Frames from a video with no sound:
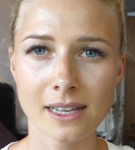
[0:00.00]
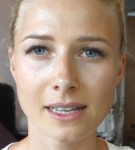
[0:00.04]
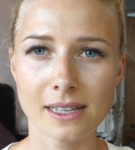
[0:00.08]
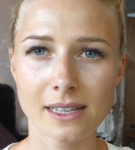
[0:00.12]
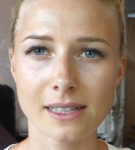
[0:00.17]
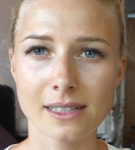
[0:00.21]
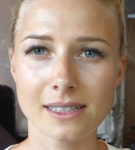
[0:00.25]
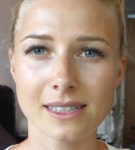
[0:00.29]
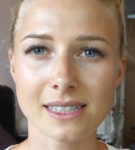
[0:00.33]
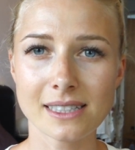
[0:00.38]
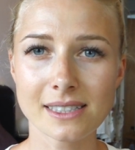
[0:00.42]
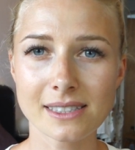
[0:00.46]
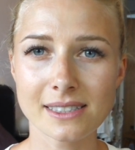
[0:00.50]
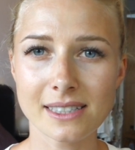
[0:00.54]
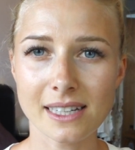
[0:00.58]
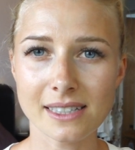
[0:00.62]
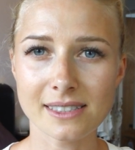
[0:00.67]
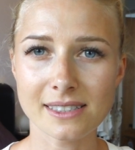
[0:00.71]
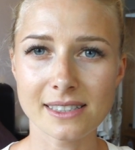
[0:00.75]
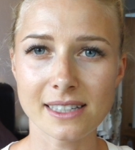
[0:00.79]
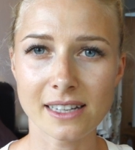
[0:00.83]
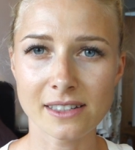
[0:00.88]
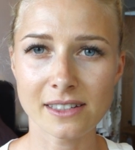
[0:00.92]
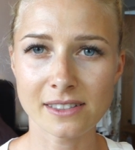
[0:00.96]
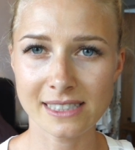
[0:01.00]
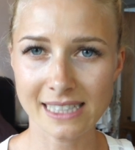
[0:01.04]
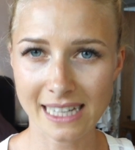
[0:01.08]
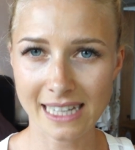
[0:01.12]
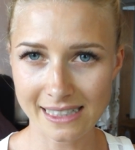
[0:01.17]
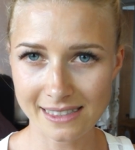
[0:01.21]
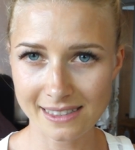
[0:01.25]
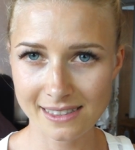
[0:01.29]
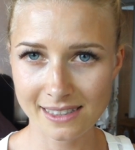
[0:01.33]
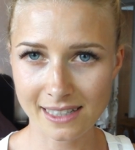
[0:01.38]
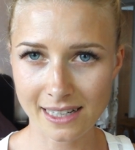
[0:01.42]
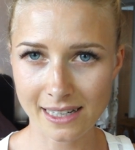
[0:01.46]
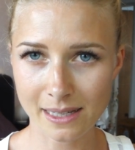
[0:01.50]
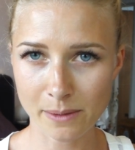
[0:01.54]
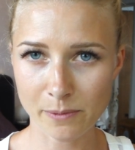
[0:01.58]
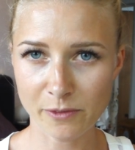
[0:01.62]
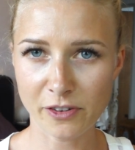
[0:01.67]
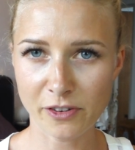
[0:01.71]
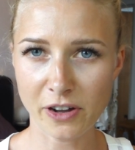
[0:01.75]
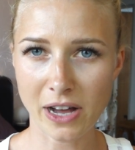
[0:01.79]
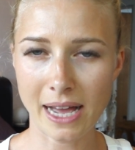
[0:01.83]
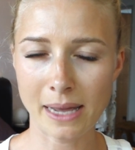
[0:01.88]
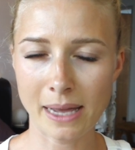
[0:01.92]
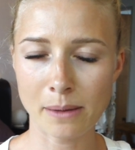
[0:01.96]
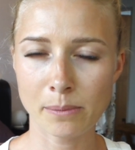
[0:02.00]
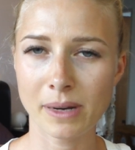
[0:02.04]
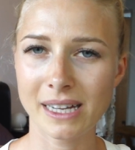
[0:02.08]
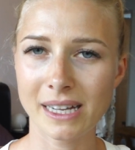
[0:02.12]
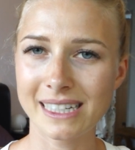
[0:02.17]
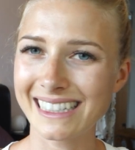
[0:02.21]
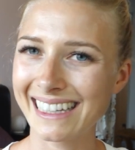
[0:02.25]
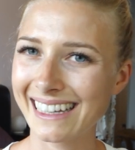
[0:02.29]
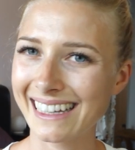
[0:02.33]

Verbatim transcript: äh, ist, dass ihr ein Testkleben vereinbart,